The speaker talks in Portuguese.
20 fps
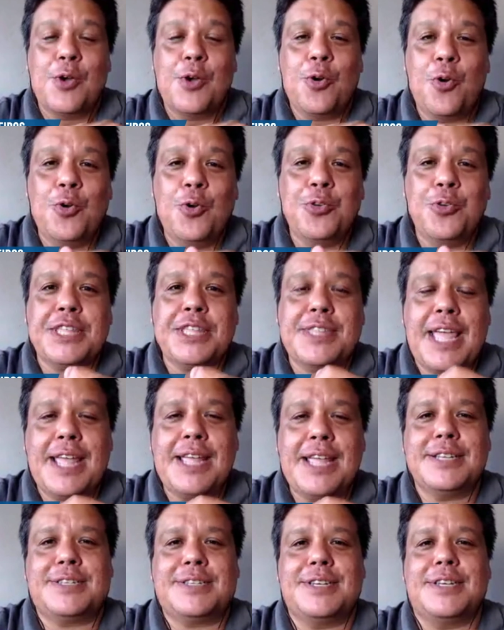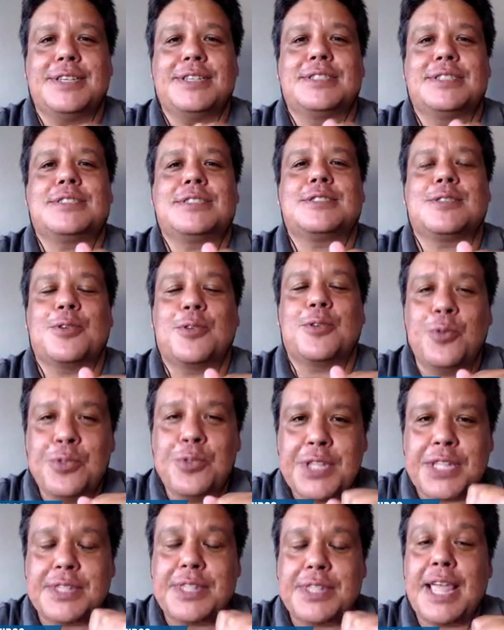Unidentes.
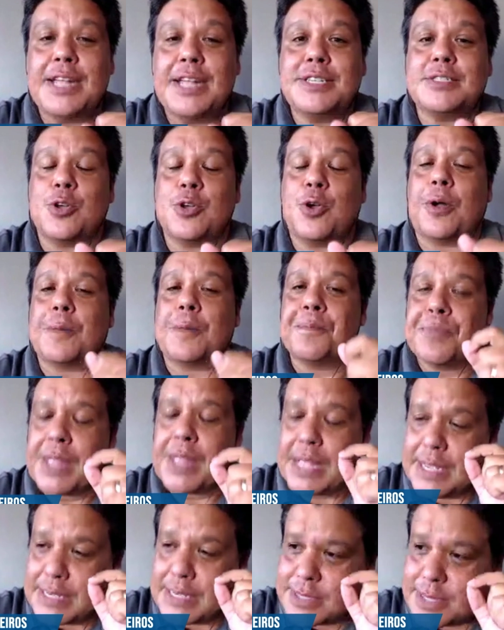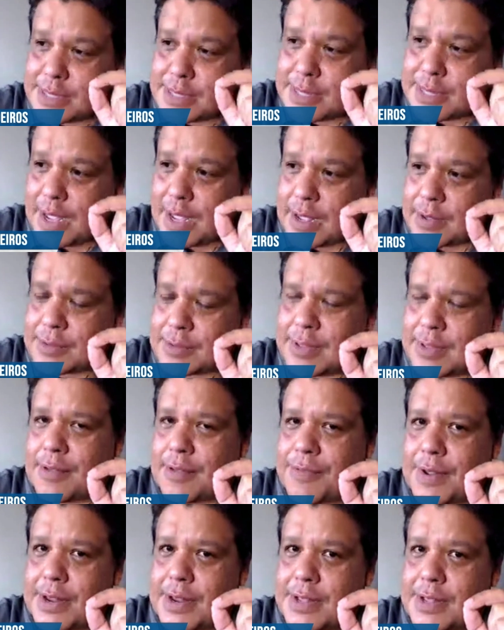Unidentes, ó. Você tá, tá
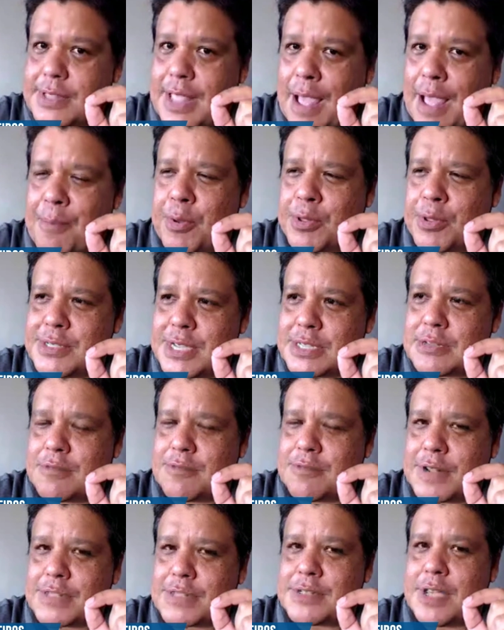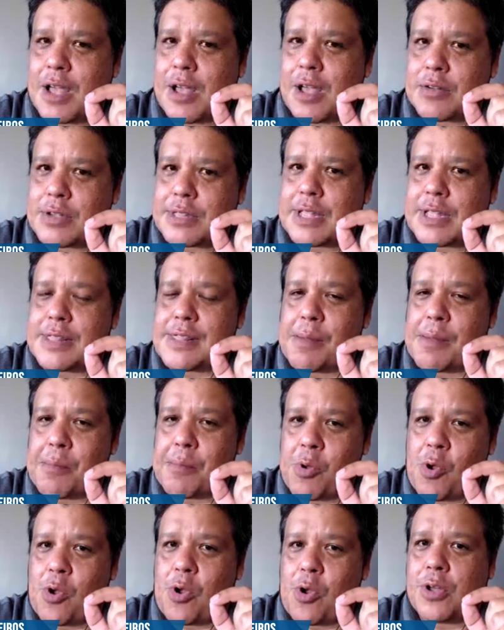falando de harmonização facial que tá na
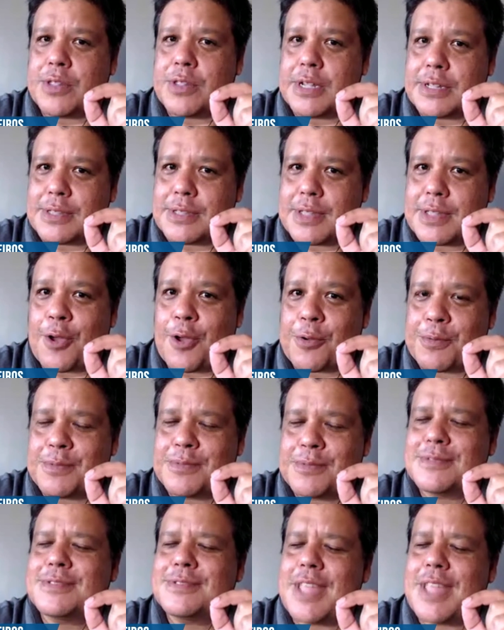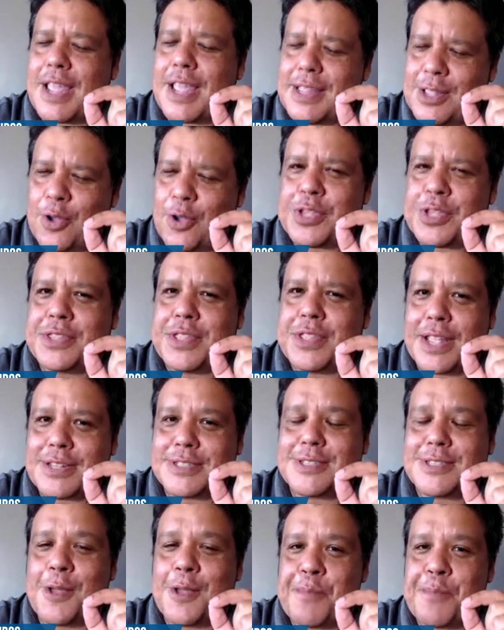moda e tal tem da
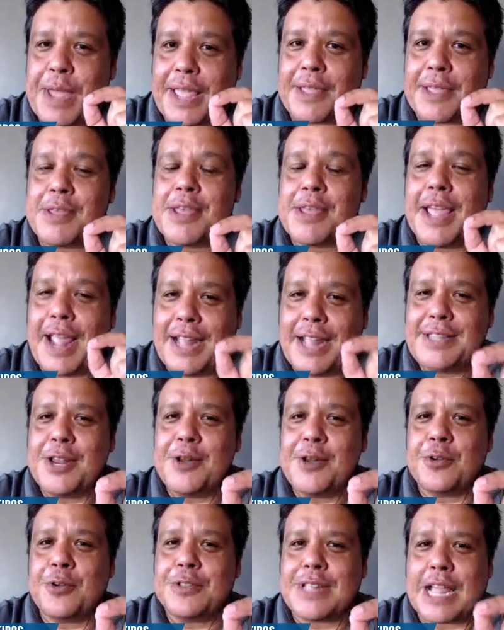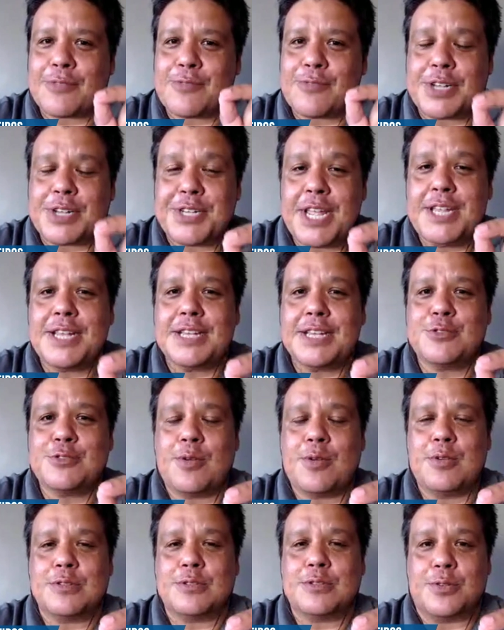Unidentes também. Entre em contato agende é a sua
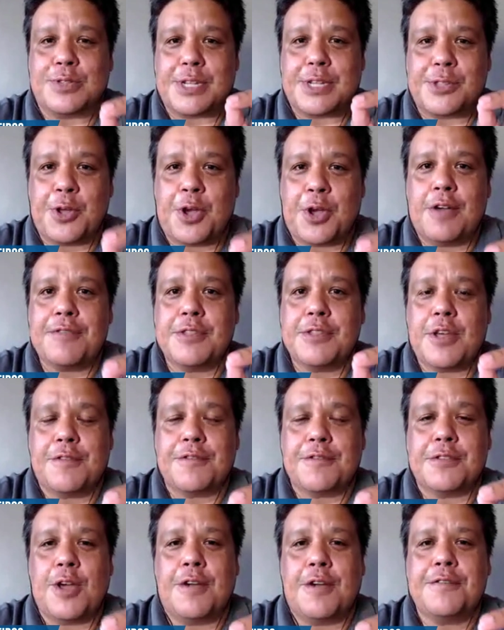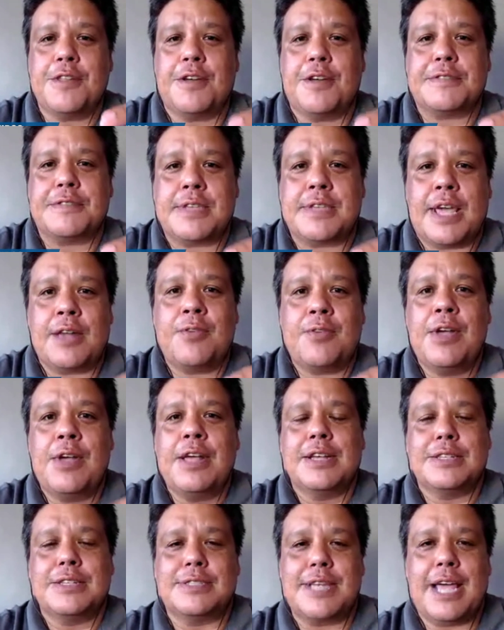consulta,
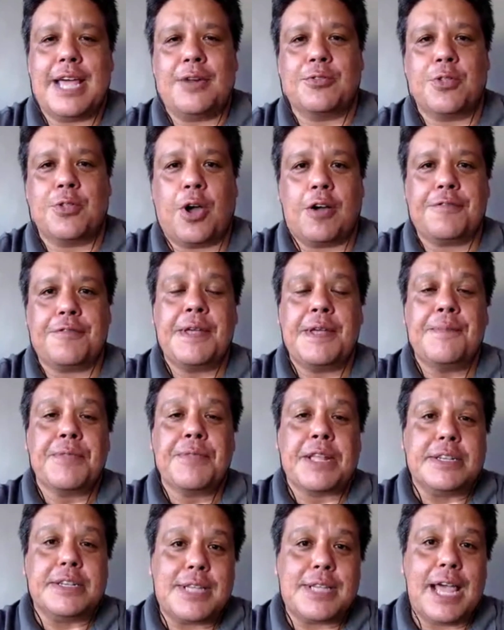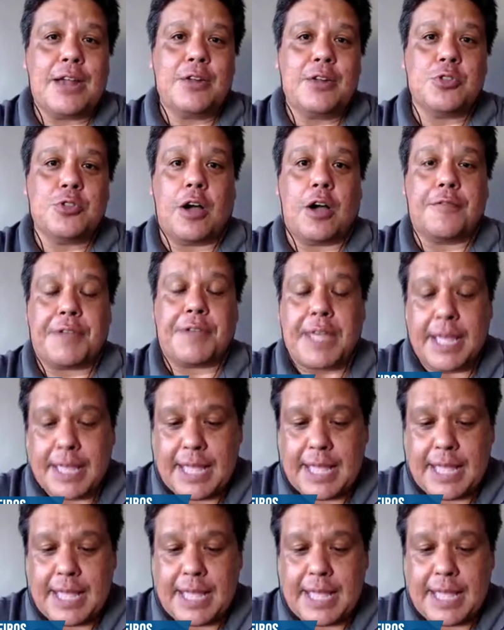999900909.